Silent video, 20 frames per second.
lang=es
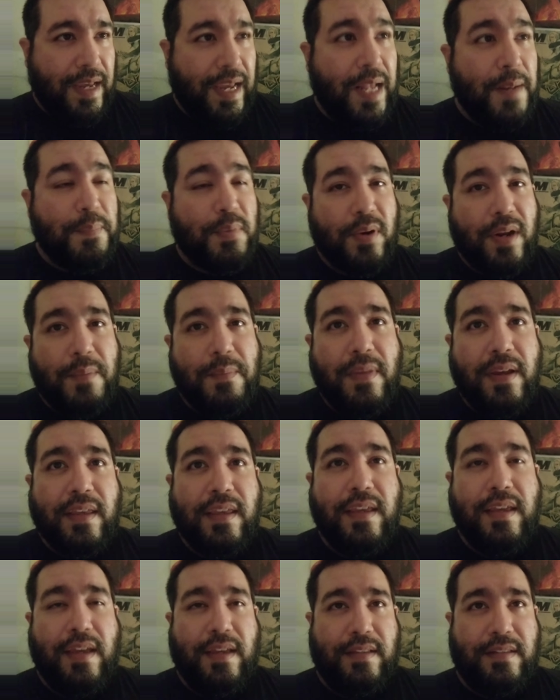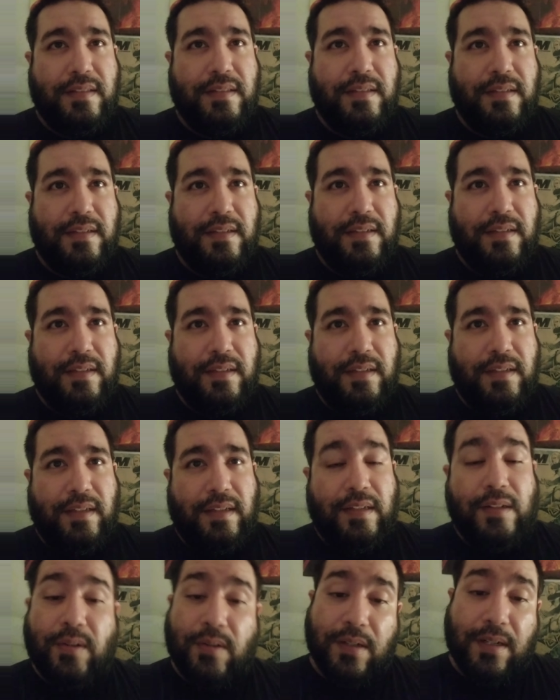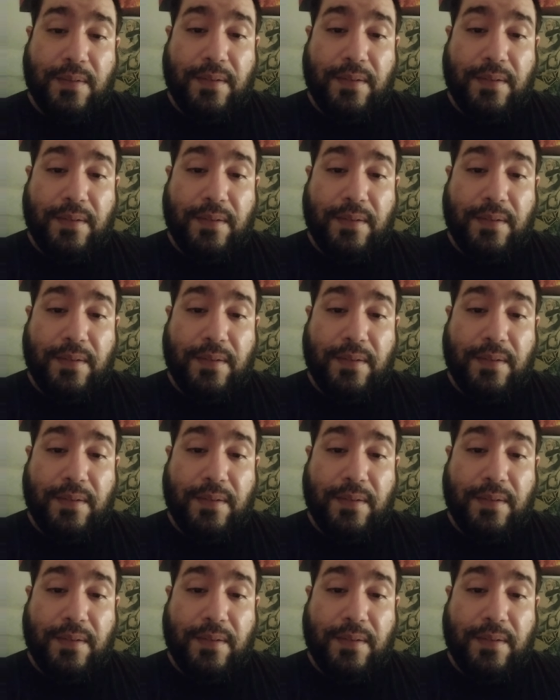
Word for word: El problema aquí es los